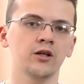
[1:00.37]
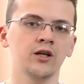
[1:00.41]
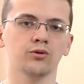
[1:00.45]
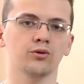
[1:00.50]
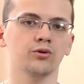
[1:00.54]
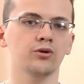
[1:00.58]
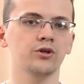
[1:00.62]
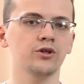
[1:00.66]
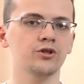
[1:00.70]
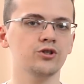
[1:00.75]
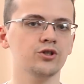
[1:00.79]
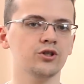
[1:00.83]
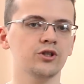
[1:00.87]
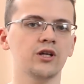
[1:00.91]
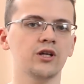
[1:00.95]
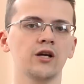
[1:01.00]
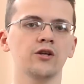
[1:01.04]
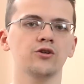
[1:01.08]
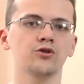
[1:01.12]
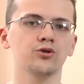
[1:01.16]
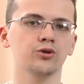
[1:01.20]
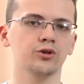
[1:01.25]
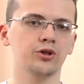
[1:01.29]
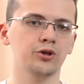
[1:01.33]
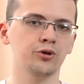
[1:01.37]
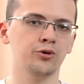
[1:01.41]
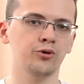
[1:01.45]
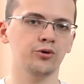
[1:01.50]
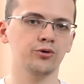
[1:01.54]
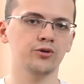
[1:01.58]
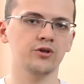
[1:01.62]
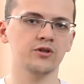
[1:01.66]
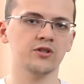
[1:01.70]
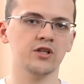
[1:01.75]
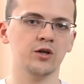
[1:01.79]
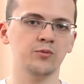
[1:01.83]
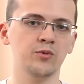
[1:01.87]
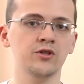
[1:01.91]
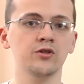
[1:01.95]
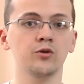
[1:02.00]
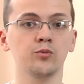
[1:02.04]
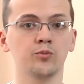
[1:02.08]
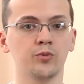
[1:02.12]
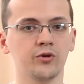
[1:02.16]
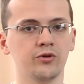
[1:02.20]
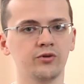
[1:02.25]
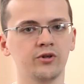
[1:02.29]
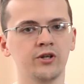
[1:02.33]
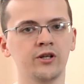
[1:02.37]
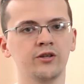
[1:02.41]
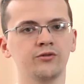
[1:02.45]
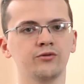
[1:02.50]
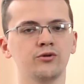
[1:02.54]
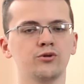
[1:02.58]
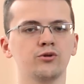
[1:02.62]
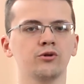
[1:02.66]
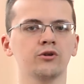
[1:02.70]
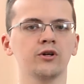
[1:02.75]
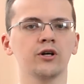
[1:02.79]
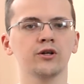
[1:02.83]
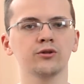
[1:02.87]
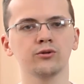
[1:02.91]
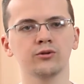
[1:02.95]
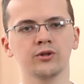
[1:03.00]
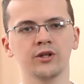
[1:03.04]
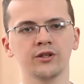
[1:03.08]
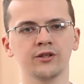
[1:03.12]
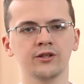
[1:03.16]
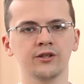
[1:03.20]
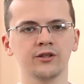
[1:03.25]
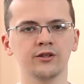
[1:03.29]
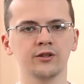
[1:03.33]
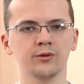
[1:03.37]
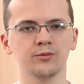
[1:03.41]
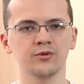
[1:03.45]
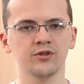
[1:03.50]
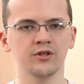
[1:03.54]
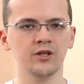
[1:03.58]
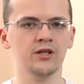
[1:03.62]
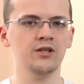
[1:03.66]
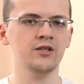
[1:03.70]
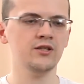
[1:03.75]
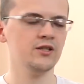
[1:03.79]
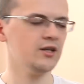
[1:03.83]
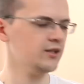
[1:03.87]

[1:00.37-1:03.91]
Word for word: но лично ничего такого не заметил, проверял видеокарту на открытом стенде,